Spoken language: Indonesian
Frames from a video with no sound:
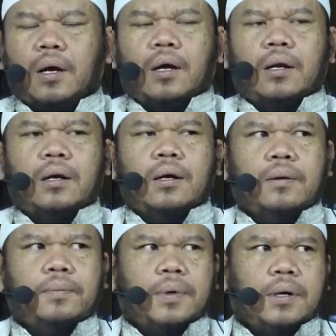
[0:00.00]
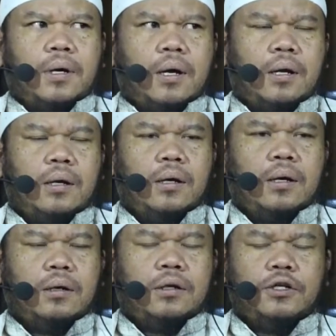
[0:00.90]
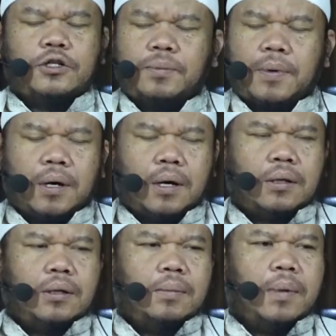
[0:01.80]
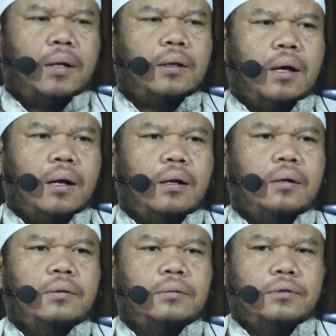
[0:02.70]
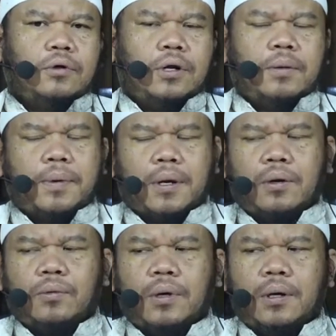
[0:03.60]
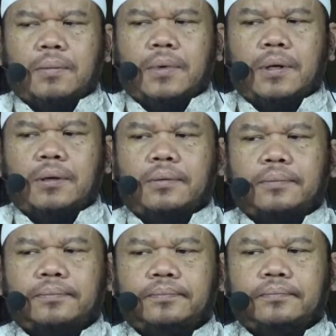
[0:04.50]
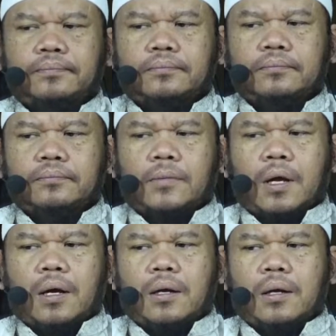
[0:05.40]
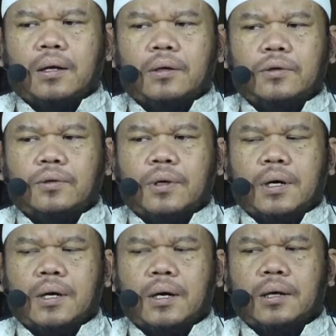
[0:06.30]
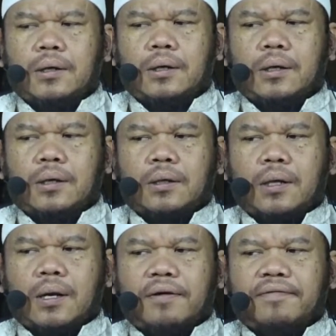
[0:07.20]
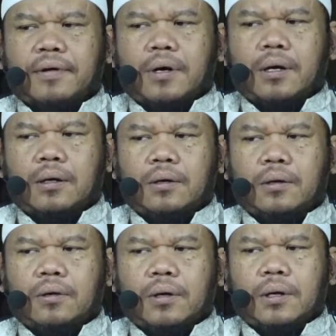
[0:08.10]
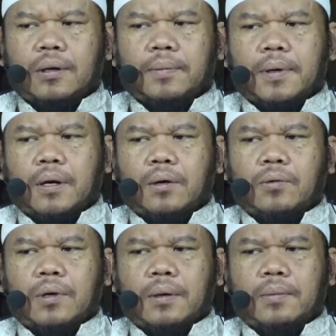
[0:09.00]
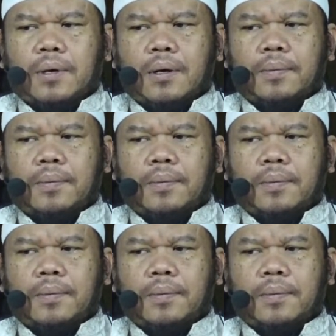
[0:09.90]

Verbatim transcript: Ada perkara yang disepakati batal oleh para ulama ada juga yang diikhtilafkan oleh para ulama